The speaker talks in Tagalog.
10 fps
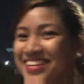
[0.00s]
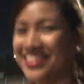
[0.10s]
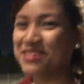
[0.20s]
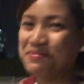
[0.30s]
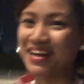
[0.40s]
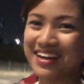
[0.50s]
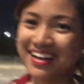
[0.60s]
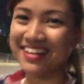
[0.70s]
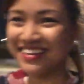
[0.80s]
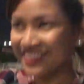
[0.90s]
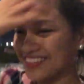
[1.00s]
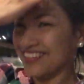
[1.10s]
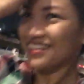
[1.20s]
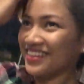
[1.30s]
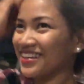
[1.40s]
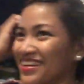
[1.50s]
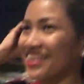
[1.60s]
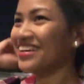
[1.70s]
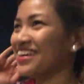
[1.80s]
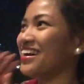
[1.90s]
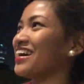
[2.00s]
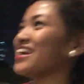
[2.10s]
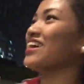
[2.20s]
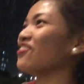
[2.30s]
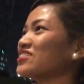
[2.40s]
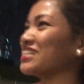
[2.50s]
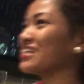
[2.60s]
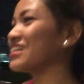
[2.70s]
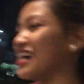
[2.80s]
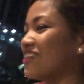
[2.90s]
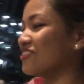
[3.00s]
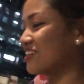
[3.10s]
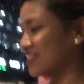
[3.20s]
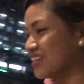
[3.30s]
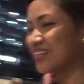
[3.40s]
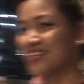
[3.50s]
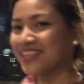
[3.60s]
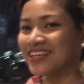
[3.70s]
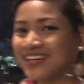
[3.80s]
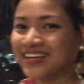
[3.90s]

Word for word: Hindi pala. Akala ko kasi nag-ano. More than eh. an hour na kami